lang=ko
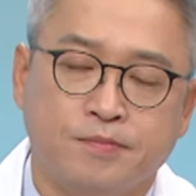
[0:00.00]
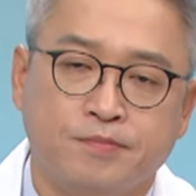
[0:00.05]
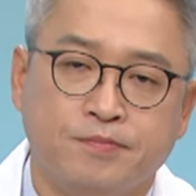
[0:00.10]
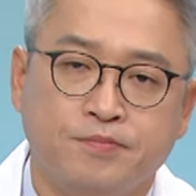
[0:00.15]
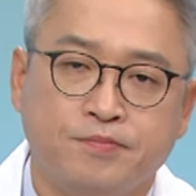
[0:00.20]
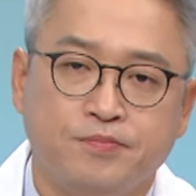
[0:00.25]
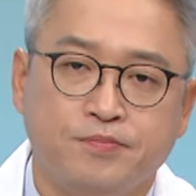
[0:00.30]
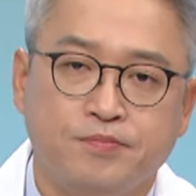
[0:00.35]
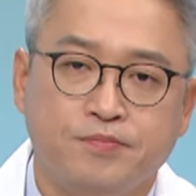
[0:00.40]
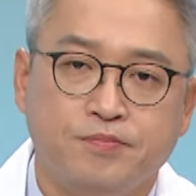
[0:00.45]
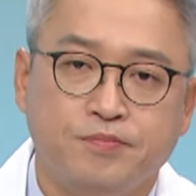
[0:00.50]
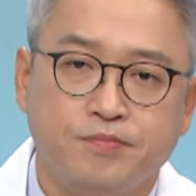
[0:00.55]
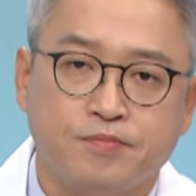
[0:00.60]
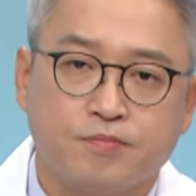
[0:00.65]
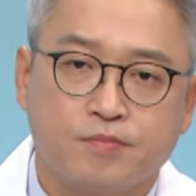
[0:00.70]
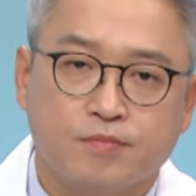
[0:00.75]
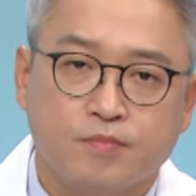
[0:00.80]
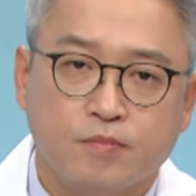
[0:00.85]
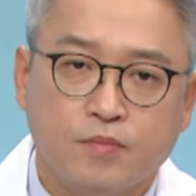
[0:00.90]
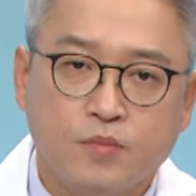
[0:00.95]

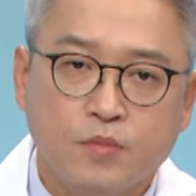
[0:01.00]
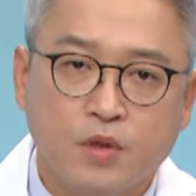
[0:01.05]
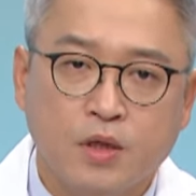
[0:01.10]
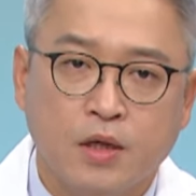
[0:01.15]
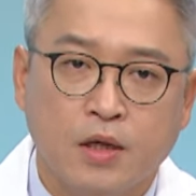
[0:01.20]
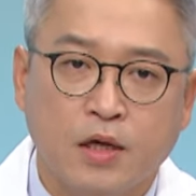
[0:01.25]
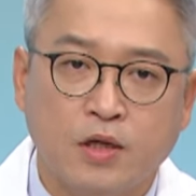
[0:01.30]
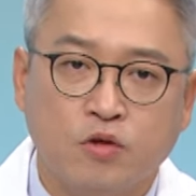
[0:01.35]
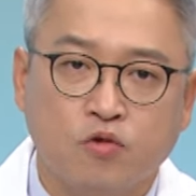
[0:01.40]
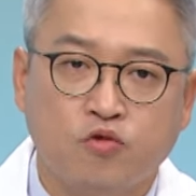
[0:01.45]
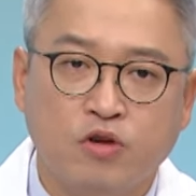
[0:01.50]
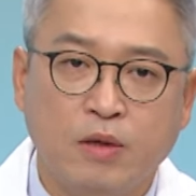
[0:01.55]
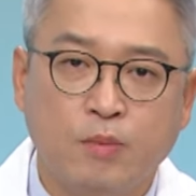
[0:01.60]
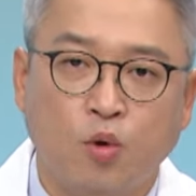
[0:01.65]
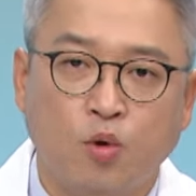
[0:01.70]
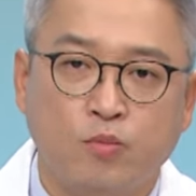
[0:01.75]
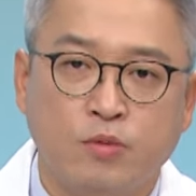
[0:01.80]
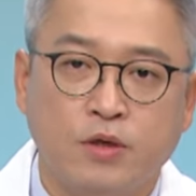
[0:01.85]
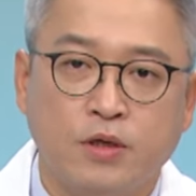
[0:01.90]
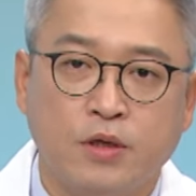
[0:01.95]
음. 네. 그래서 우리
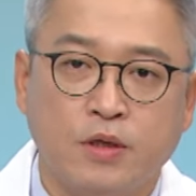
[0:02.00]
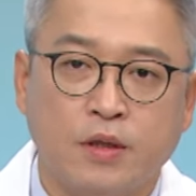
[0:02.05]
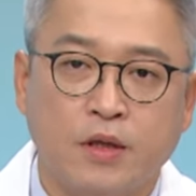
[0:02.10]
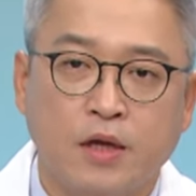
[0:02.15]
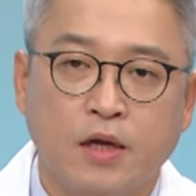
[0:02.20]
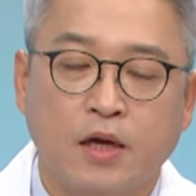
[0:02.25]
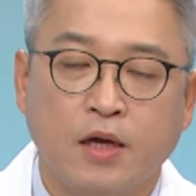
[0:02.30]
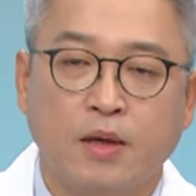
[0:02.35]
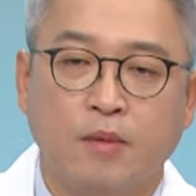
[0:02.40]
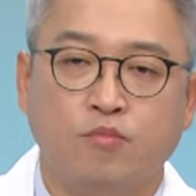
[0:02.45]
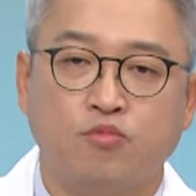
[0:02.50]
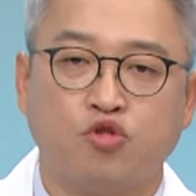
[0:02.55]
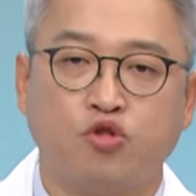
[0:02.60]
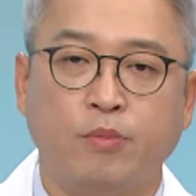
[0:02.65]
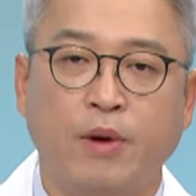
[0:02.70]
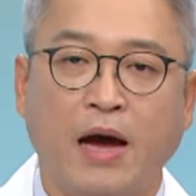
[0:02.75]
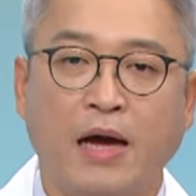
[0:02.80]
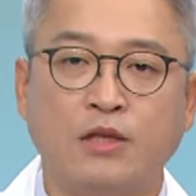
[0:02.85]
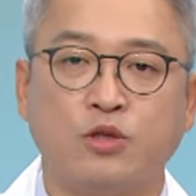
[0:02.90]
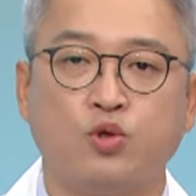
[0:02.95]
몸은
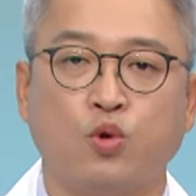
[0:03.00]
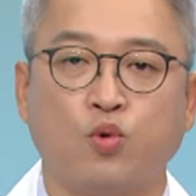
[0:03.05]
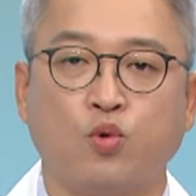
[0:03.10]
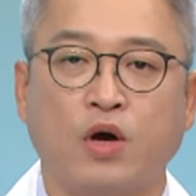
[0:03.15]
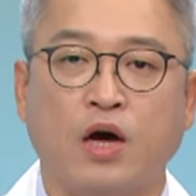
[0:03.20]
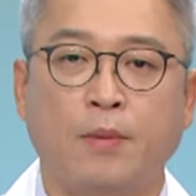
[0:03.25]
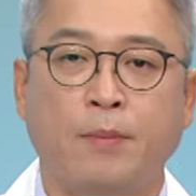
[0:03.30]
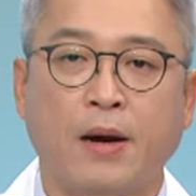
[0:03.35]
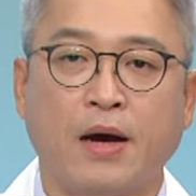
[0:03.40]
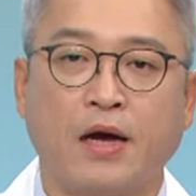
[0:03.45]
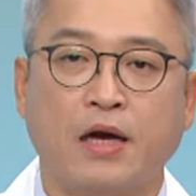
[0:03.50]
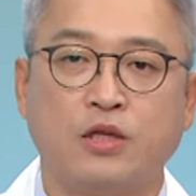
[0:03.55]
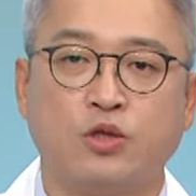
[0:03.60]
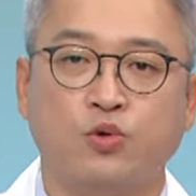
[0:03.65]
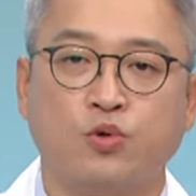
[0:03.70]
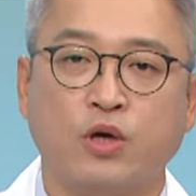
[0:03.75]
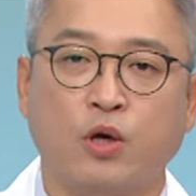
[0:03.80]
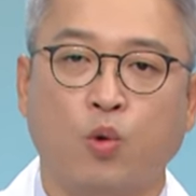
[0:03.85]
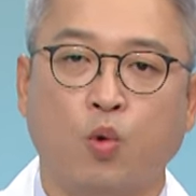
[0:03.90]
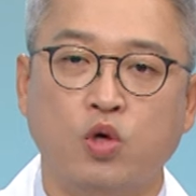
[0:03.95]
무릎의 안쪽과
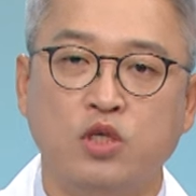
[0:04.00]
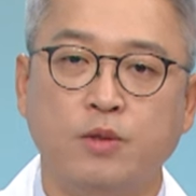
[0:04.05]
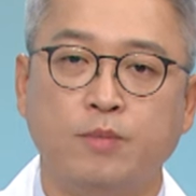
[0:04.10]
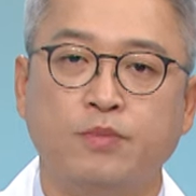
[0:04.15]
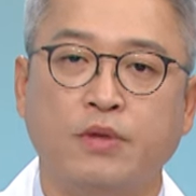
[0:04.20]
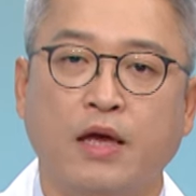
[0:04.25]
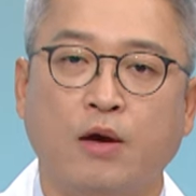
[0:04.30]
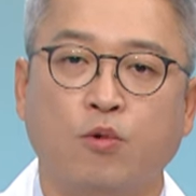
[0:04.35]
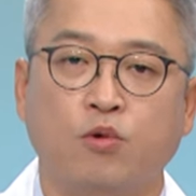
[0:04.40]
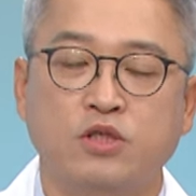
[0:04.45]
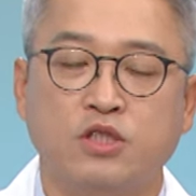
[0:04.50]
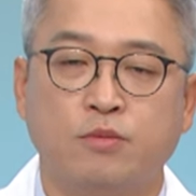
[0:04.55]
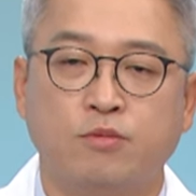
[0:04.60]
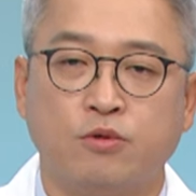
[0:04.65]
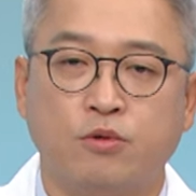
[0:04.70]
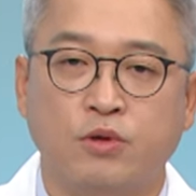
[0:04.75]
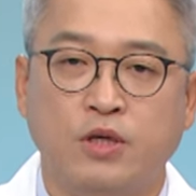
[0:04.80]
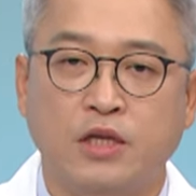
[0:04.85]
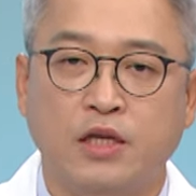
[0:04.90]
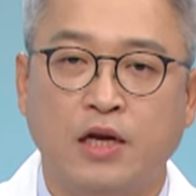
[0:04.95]
바깥쪽이 50대
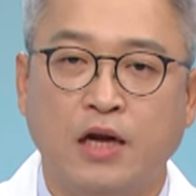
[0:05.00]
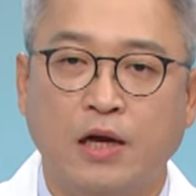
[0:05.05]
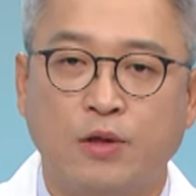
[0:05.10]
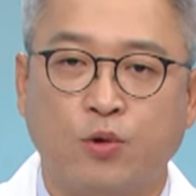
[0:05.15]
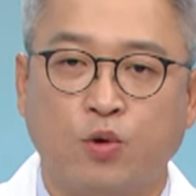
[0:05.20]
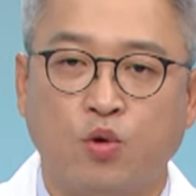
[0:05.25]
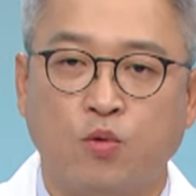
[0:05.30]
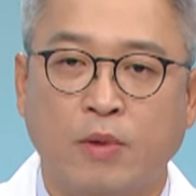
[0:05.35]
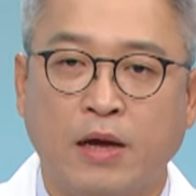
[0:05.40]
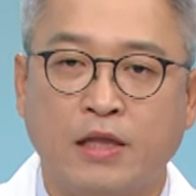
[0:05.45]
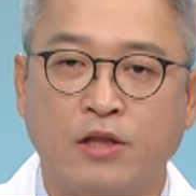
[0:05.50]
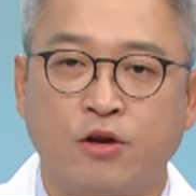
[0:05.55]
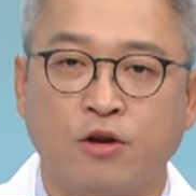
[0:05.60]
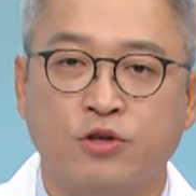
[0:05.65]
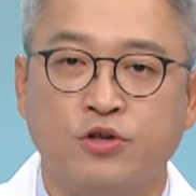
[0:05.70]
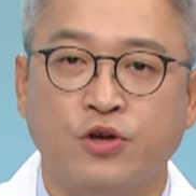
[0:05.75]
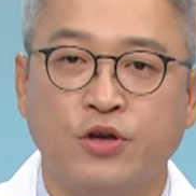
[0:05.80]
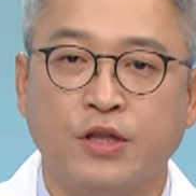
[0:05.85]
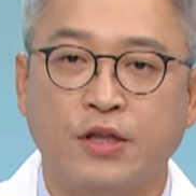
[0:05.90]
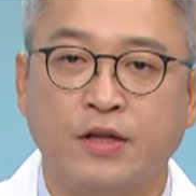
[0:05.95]
50으로 일을 하도록
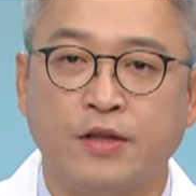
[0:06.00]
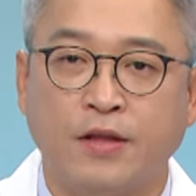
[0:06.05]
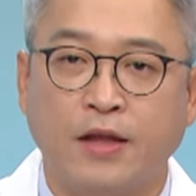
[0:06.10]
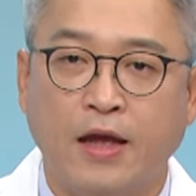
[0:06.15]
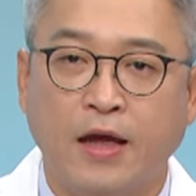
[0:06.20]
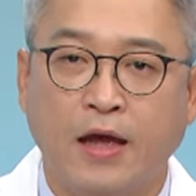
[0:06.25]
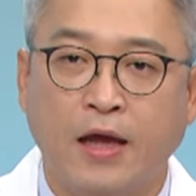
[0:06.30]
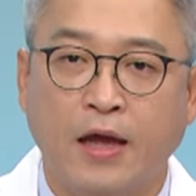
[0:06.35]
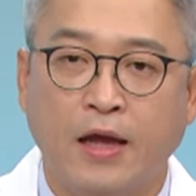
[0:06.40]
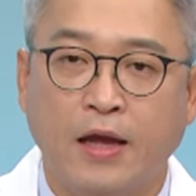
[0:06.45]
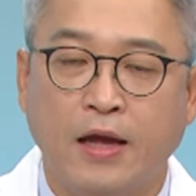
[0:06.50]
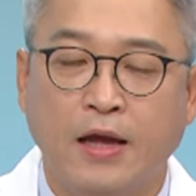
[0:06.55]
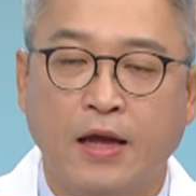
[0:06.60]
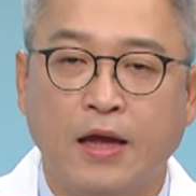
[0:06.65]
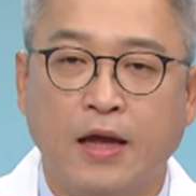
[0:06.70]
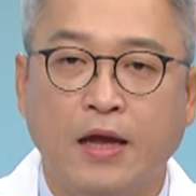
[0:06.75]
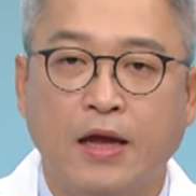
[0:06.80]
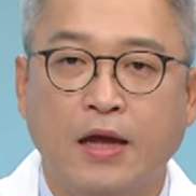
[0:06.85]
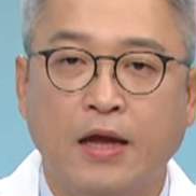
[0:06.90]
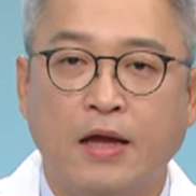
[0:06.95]
만들어져 있는데
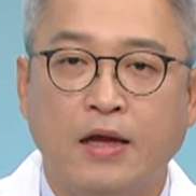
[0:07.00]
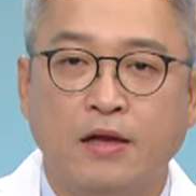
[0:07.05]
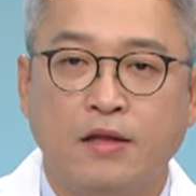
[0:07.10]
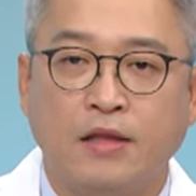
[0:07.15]
네.